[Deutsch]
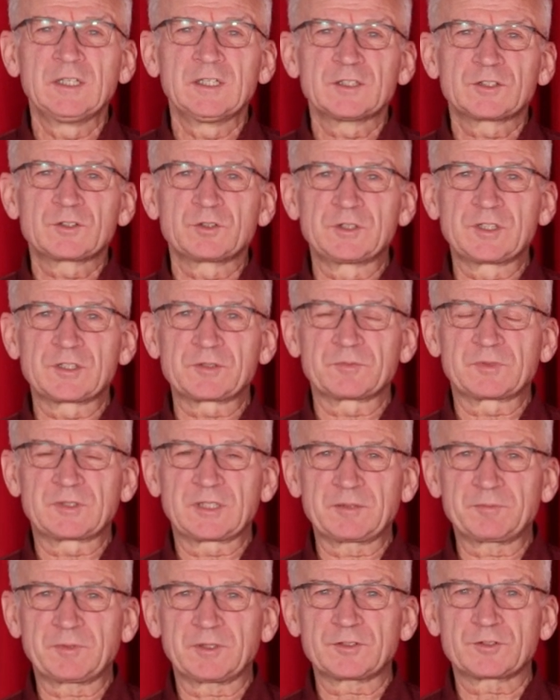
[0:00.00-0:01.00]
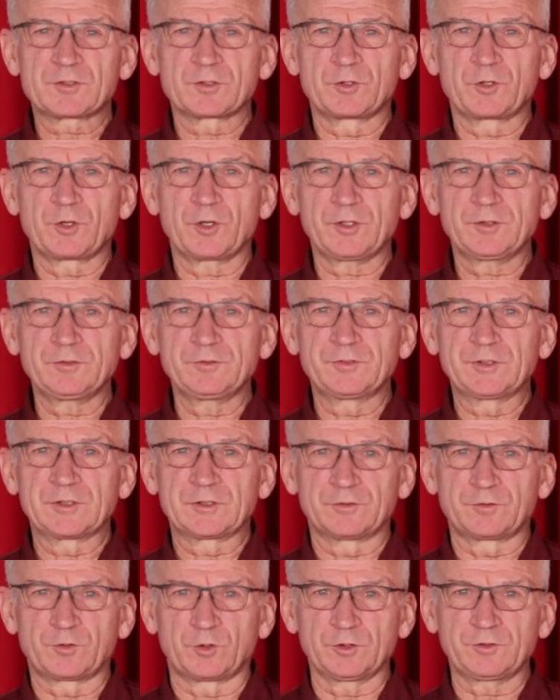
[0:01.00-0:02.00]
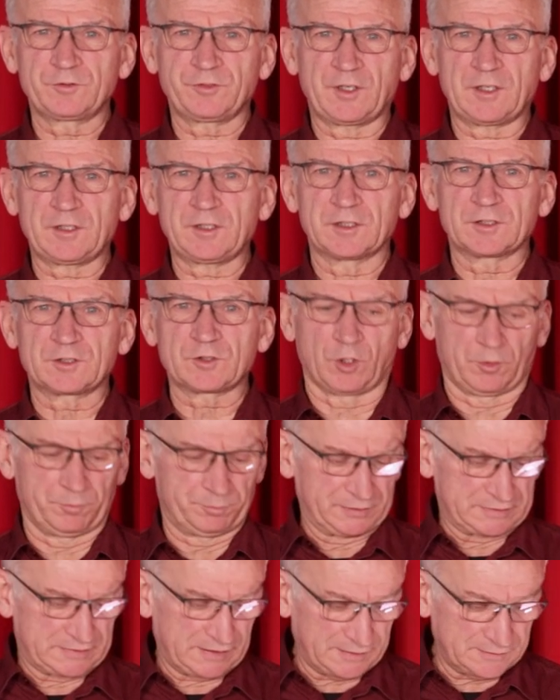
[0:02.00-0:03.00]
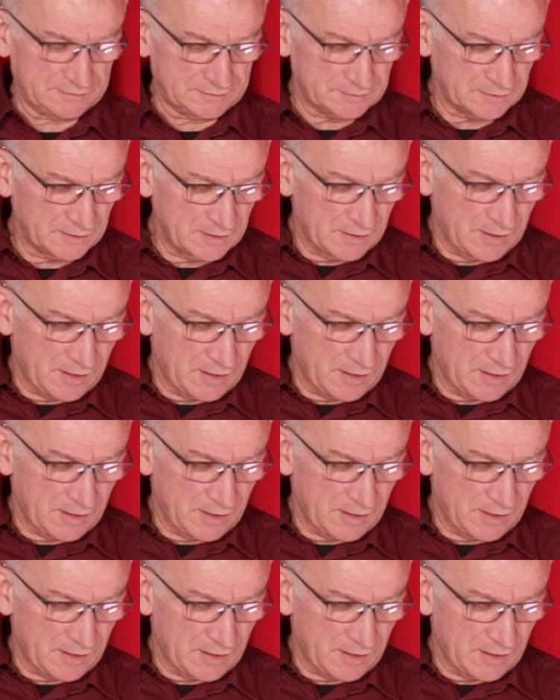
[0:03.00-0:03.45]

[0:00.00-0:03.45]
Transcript: zu diesem Thema zu hören, wie gewohnt fachlich kompetent.